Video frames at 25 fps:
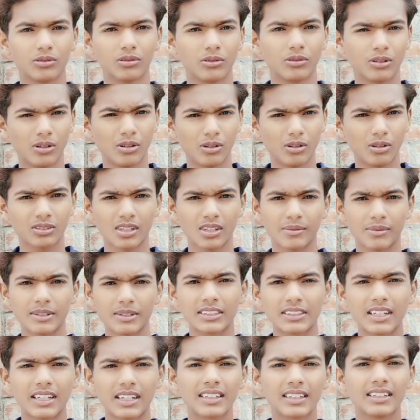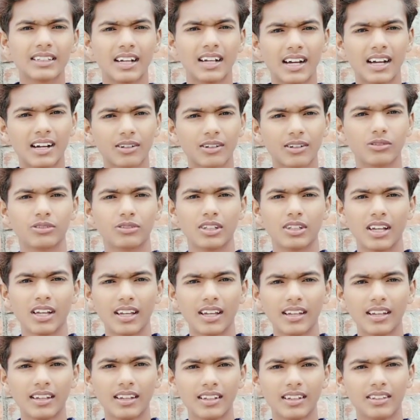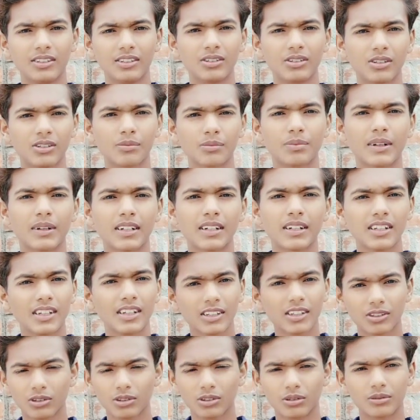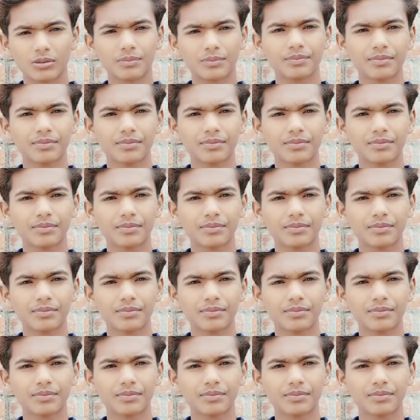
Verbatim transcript: वो लोग समझ गए कि हाँ कुछ है यूट्यूब पर तो